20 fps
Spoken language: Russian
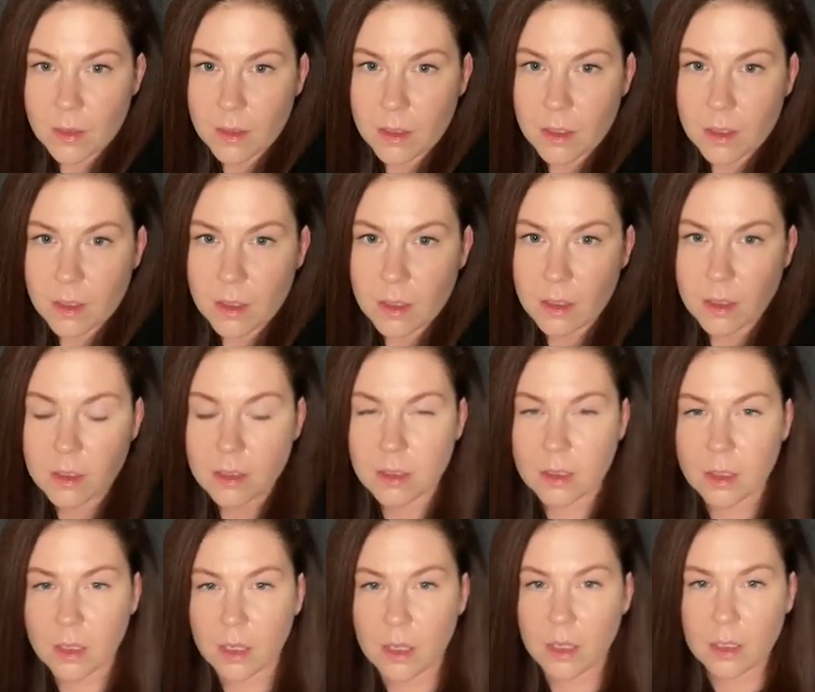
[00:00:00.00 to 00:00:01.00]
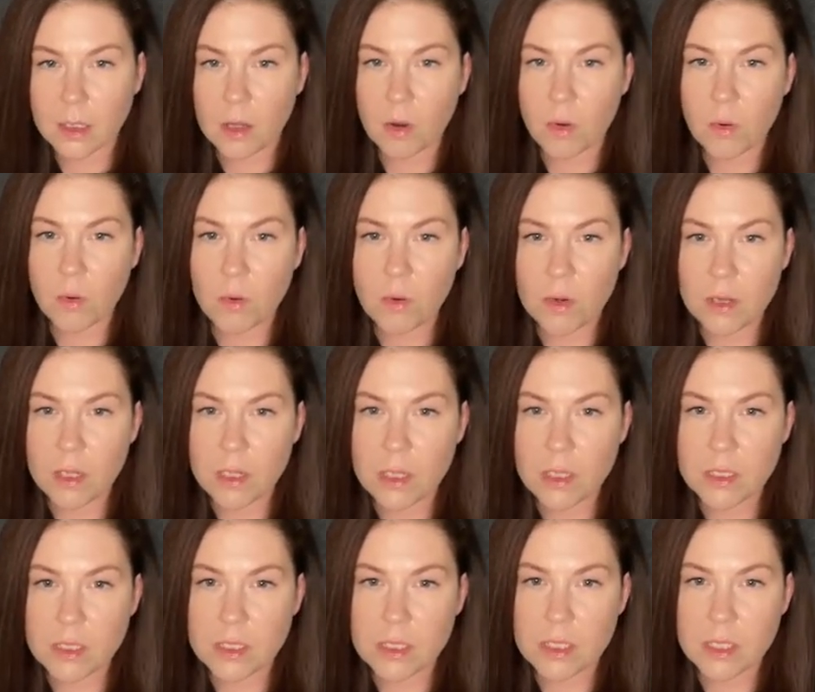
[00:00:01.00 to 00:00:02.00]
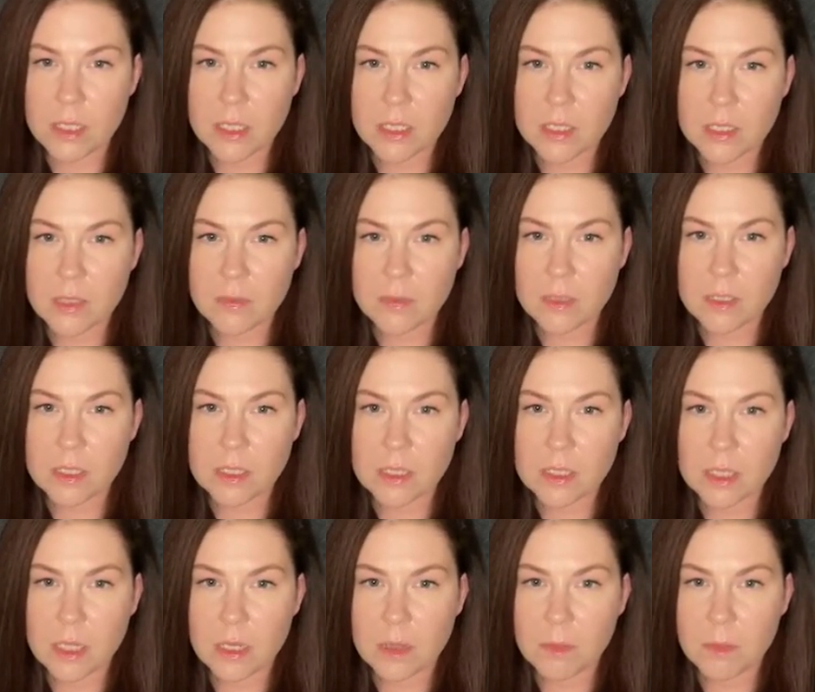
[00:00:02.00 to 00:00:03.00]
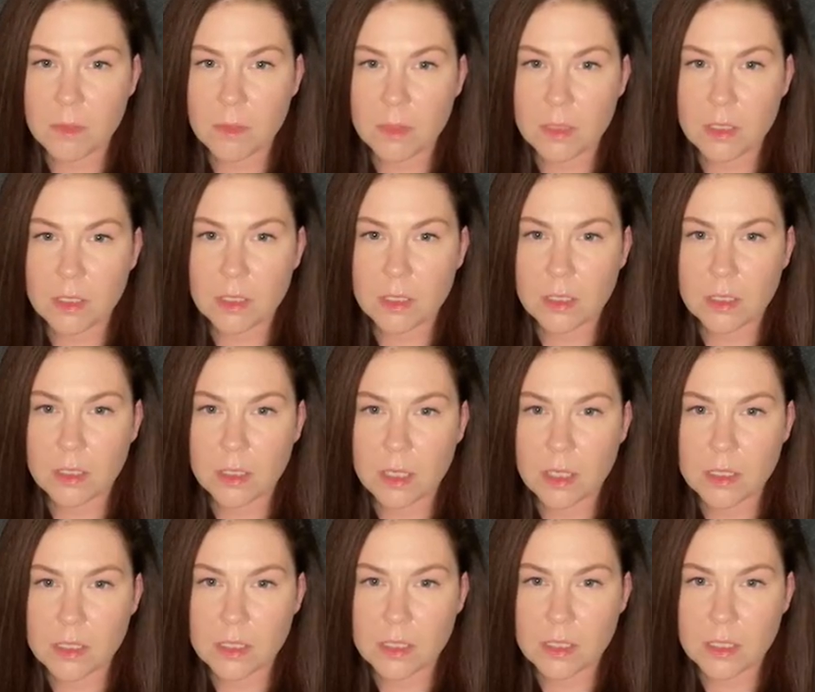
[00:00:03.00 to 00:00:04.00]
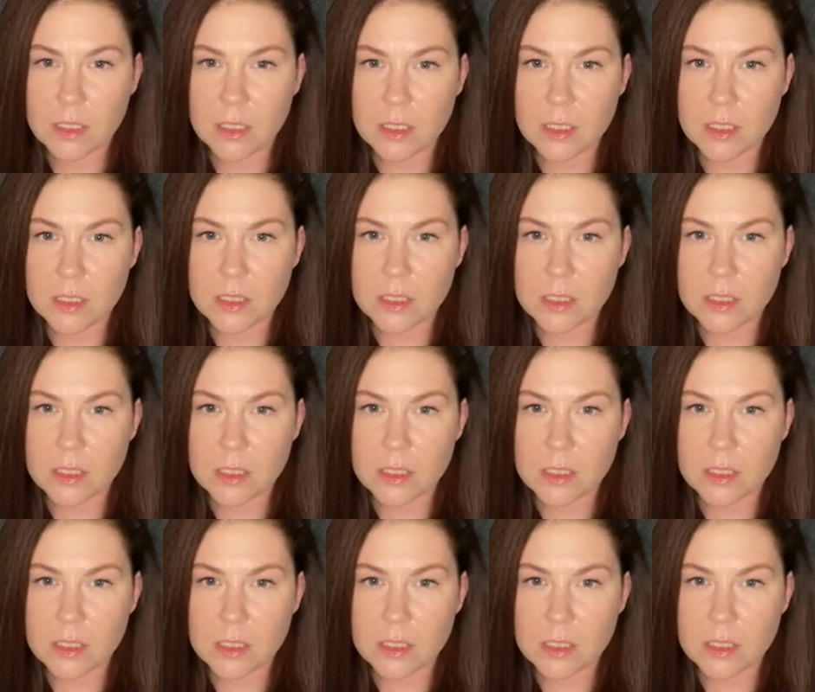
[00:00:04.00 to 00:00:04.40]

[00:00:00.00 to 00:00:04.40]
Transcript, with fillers: Так, а какое средство самое классное